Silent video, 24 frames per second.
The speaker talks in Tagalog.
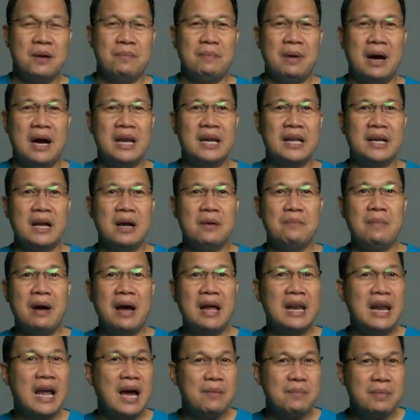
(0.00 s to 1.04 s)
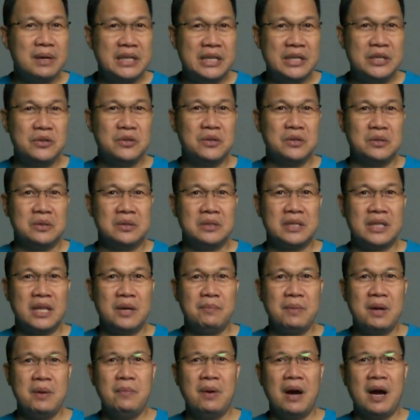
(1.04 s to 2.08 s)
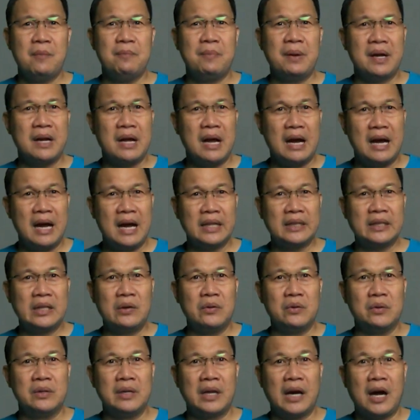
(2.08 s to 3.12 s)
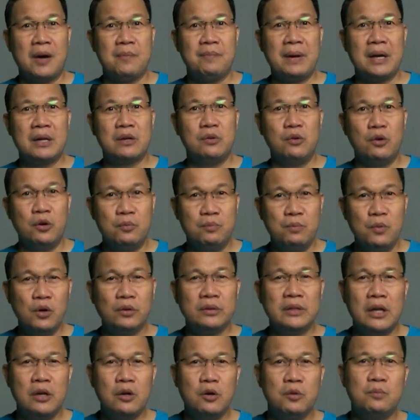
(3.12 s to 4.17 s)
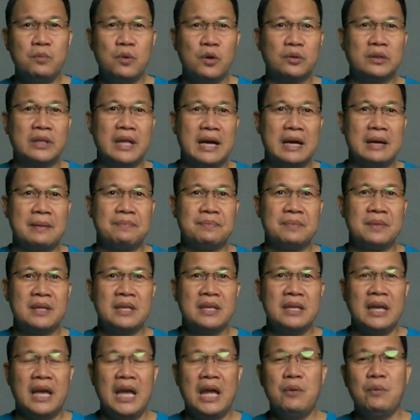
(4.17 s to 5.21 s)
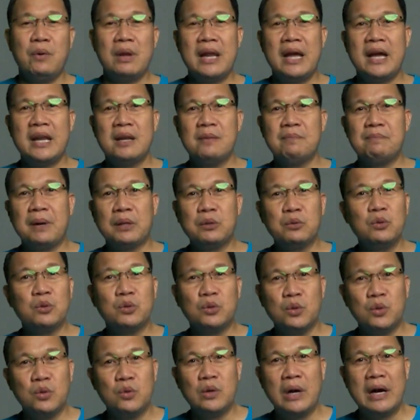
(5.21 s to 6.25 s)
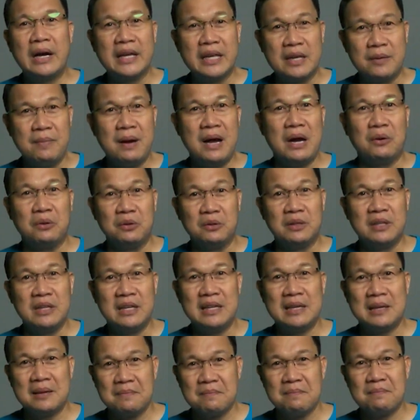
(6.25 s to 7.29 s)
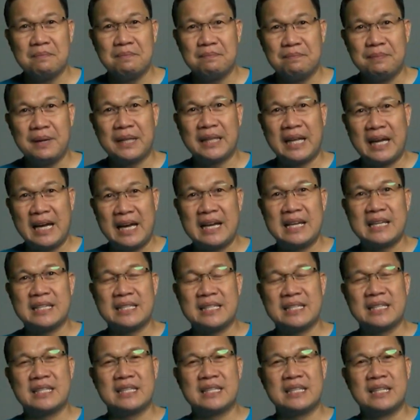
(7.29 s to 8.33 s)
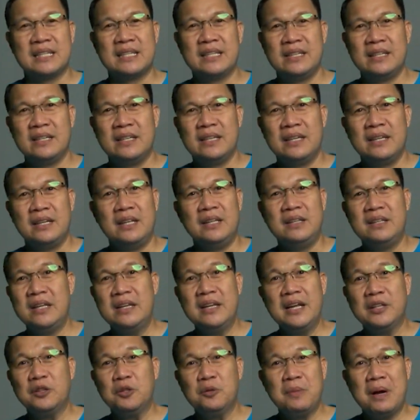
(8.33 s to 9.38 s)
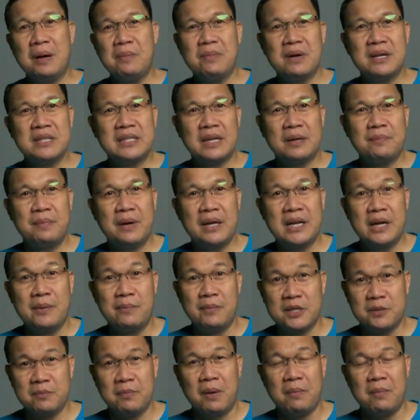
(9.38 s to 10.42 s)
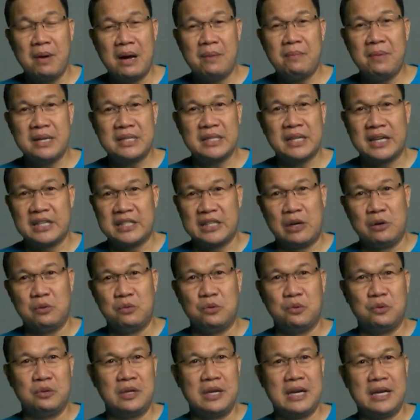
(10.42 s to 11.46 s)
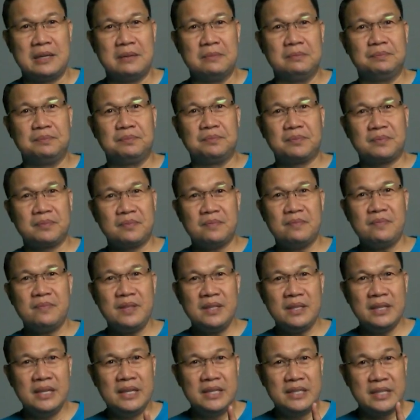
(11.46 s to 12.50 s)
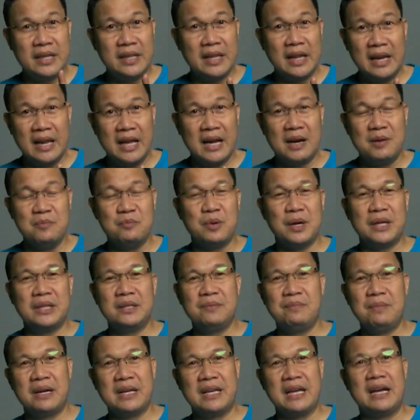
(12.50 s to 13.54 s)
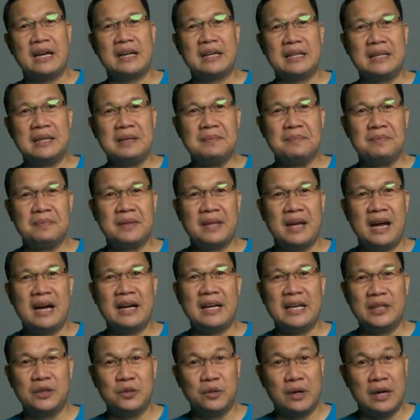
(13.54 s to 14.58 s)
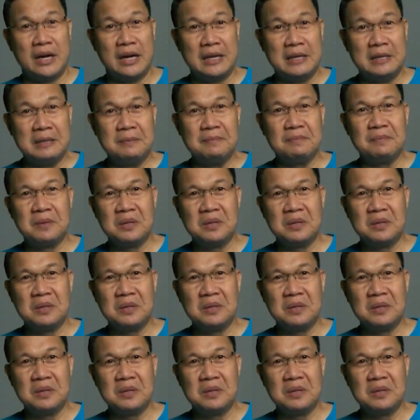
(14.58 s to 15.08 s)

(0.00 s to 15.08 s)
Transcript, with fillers: mahalagang malaman ninyo na may mga pagkakataon na kapag lugmok na lugmok na, e eh wala nang patutunguhang iba kundi pataas. Hindi na ito babagsak pa ng mas mababa sa kasalukuyan. Isa na lang ang pwedeng mangyari. Ang ito ay